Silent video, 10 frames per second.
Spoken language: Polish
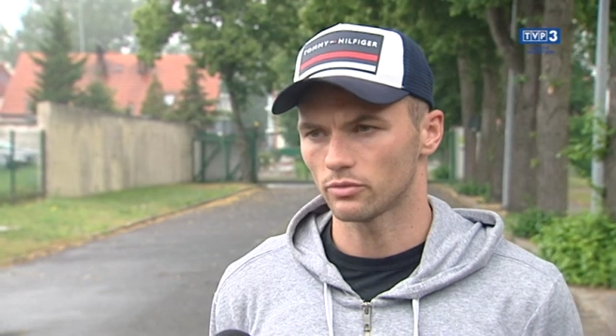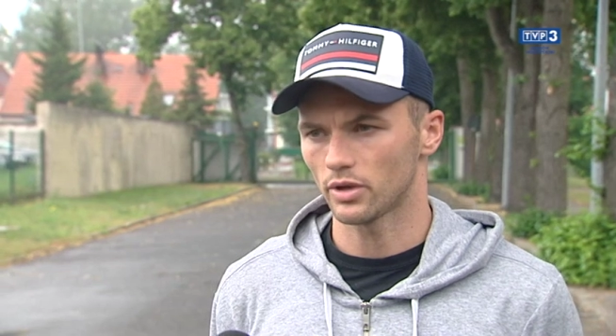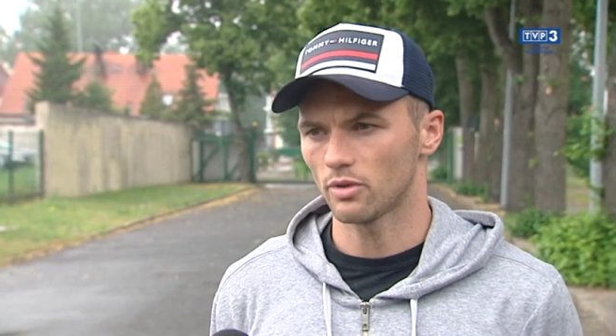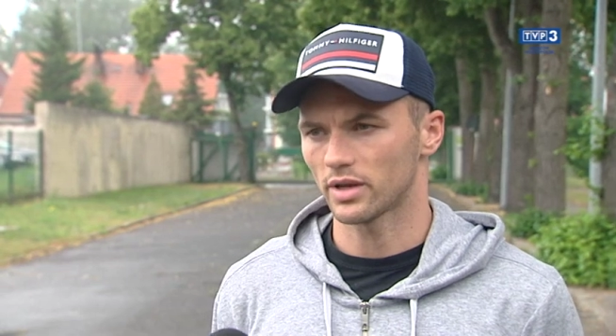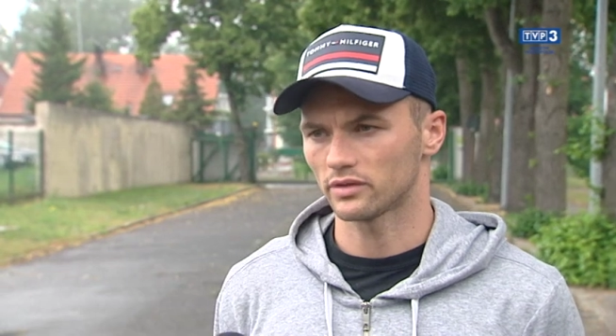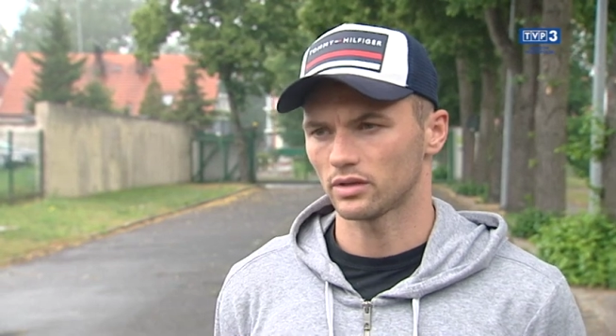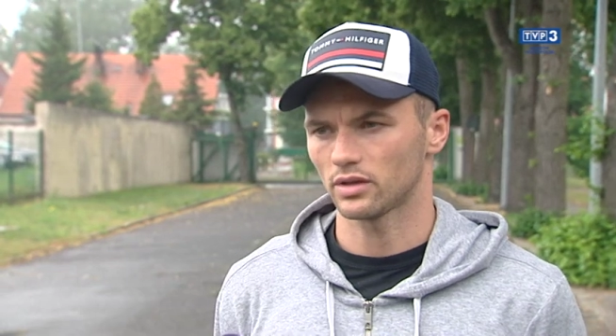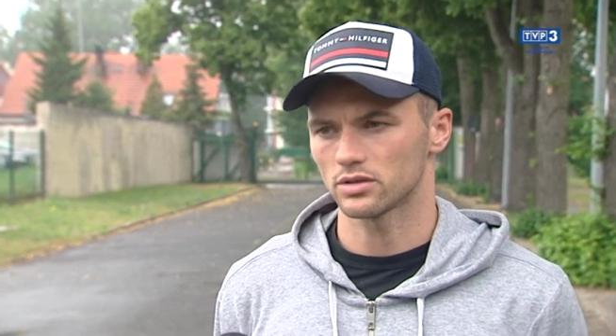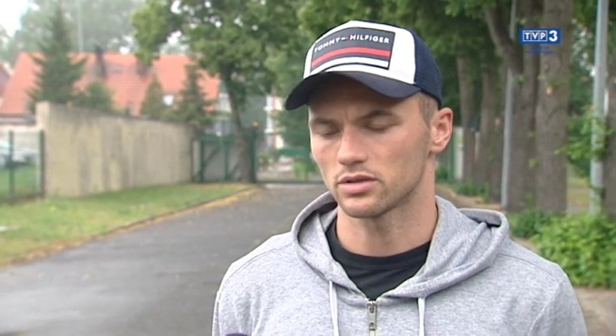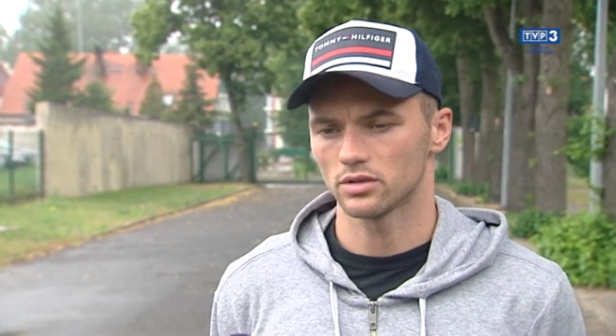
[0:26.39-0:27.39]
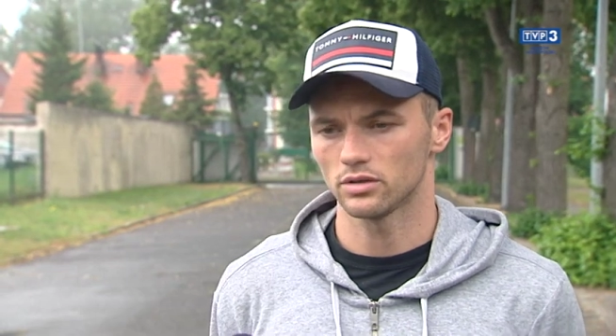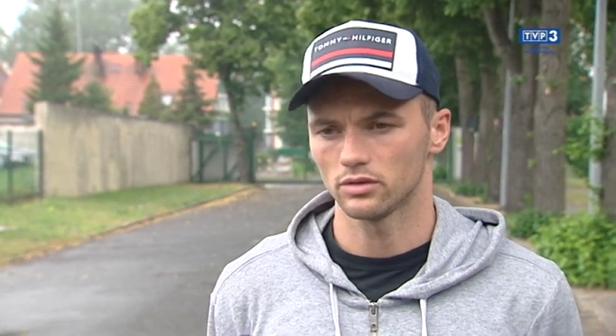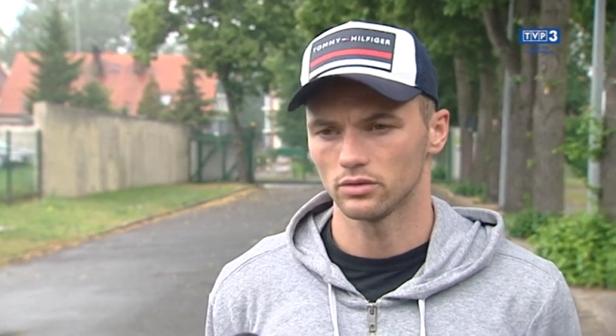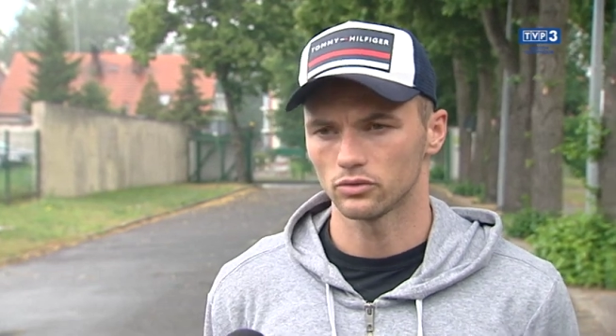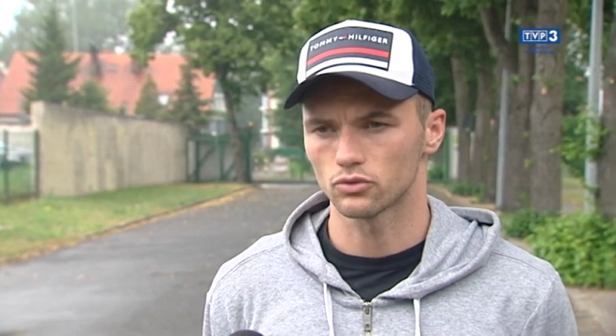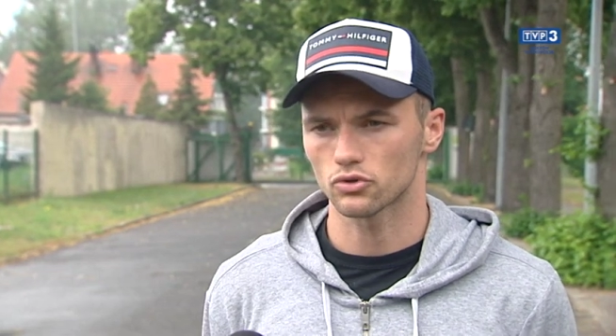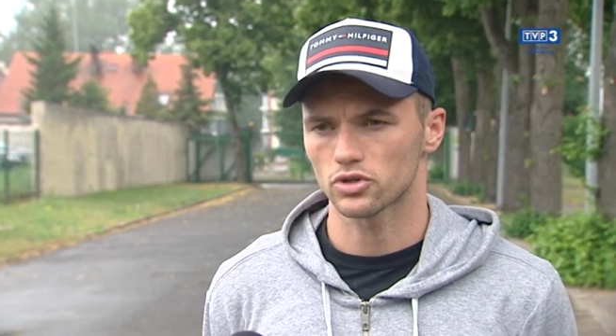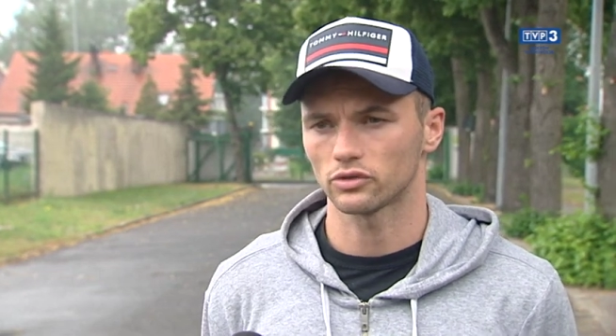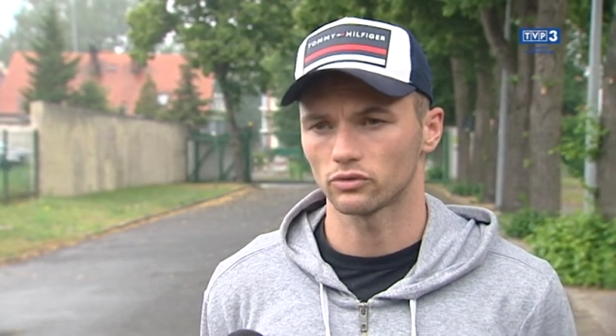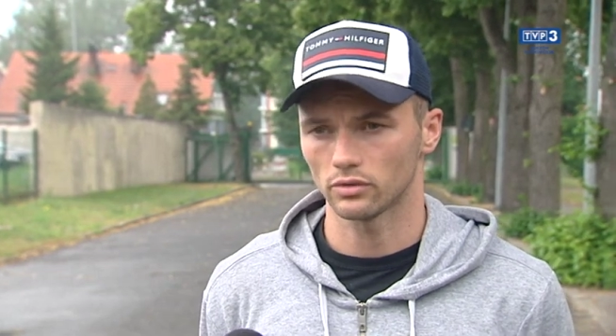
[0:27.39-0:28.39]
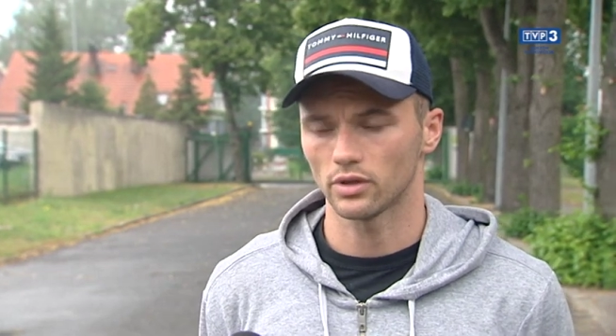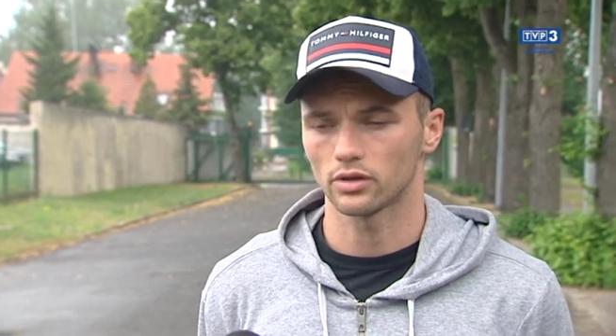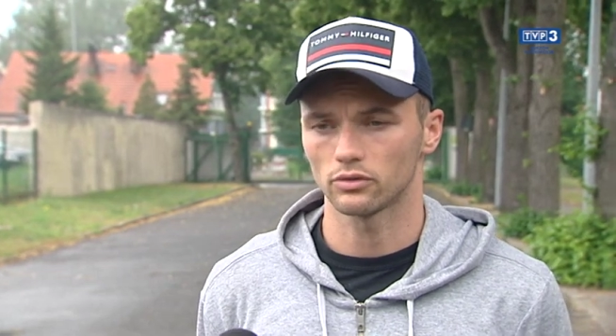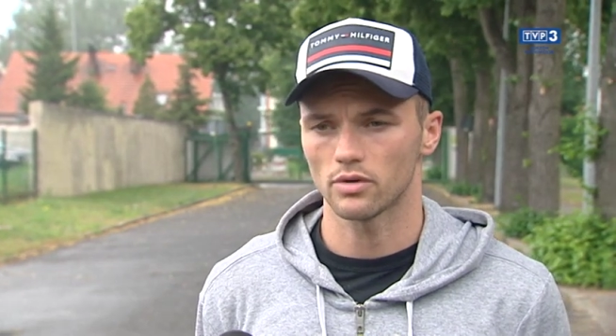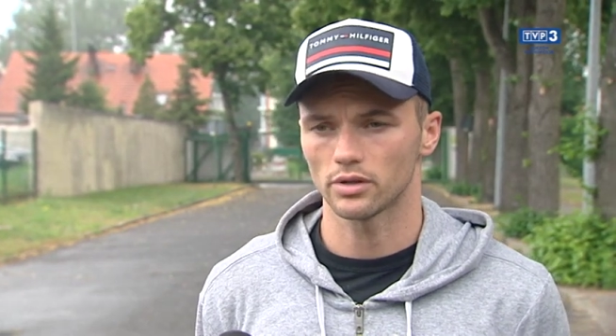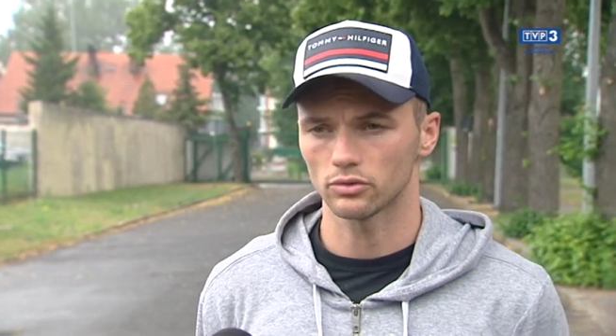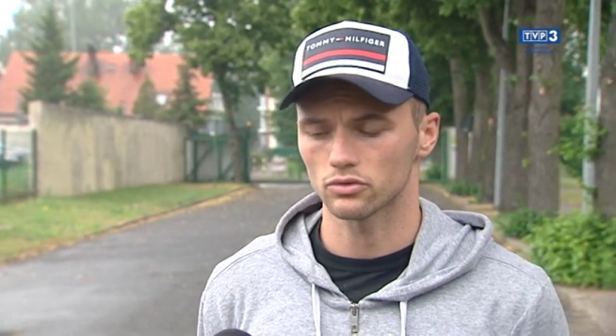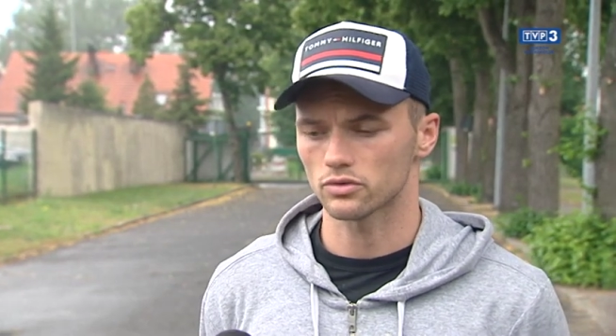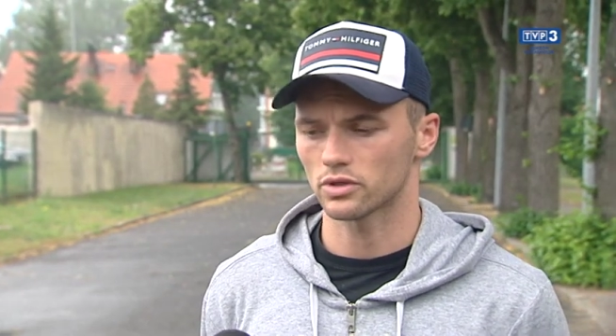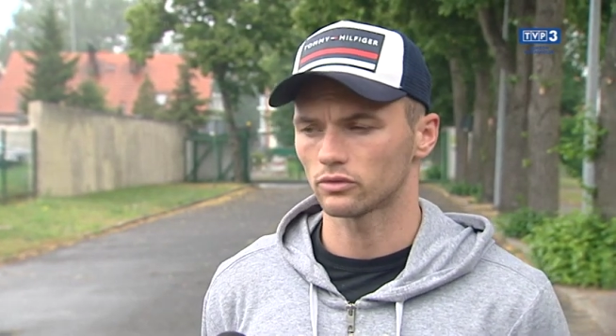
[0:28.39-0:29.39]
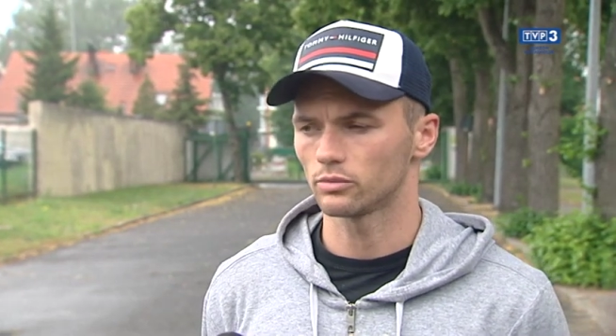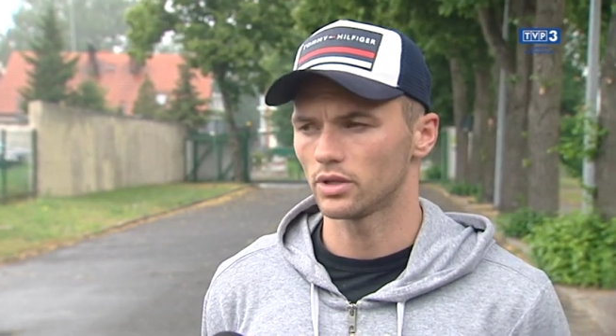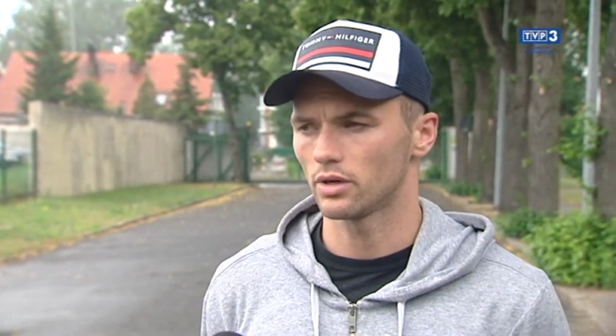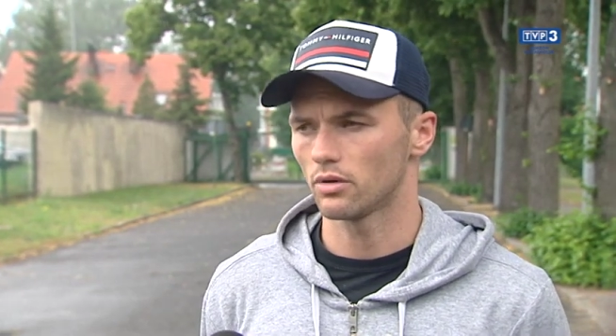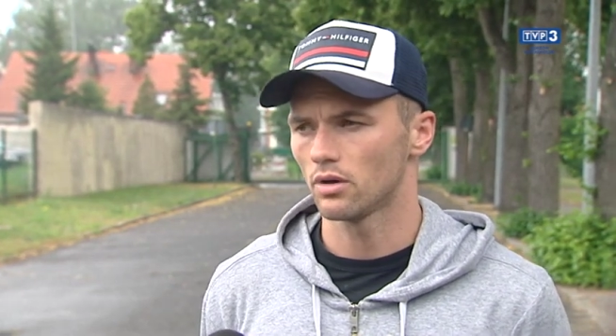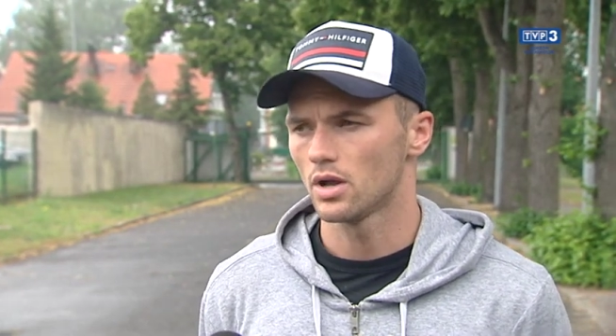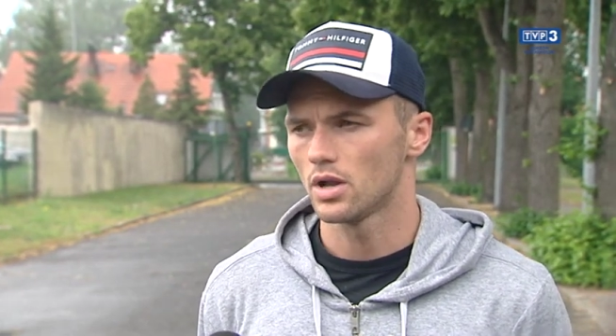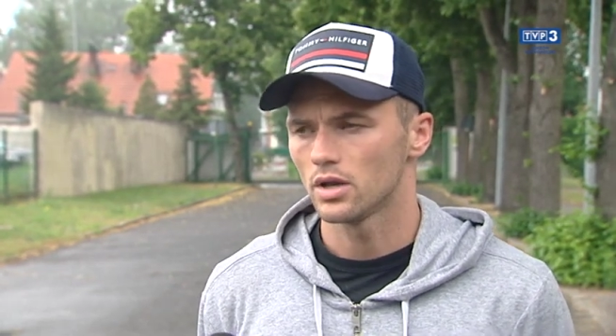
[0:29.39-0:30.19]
7 marca, także dużo czasu, tak dokładnie, dużo czasu minęło